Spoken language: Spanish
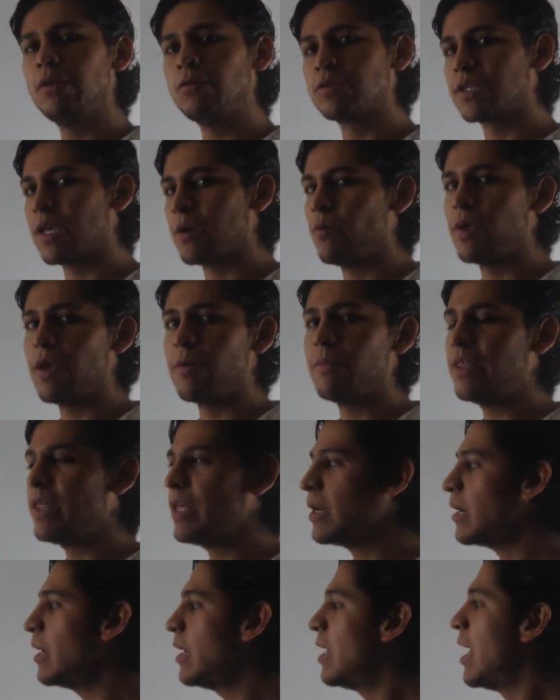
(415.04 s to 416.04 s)
los que voy a
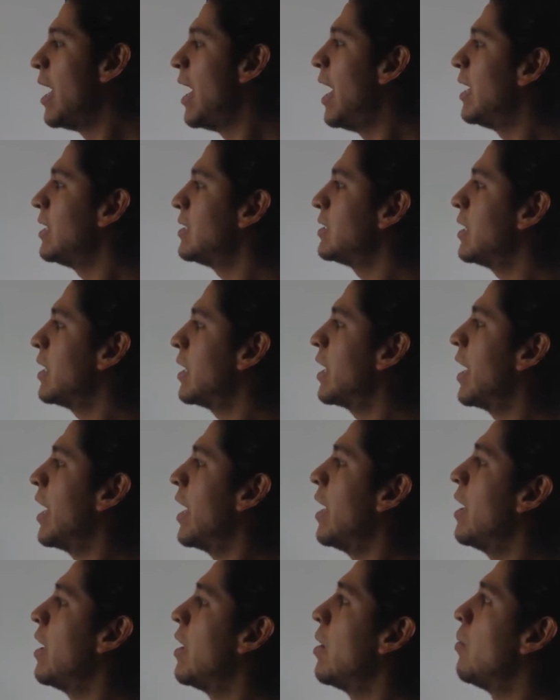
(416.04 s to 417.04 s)
medir hasta
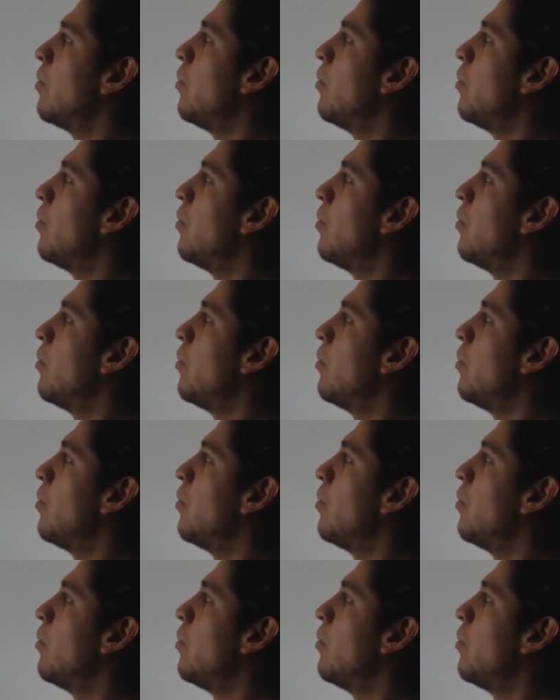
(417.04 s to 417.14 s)
que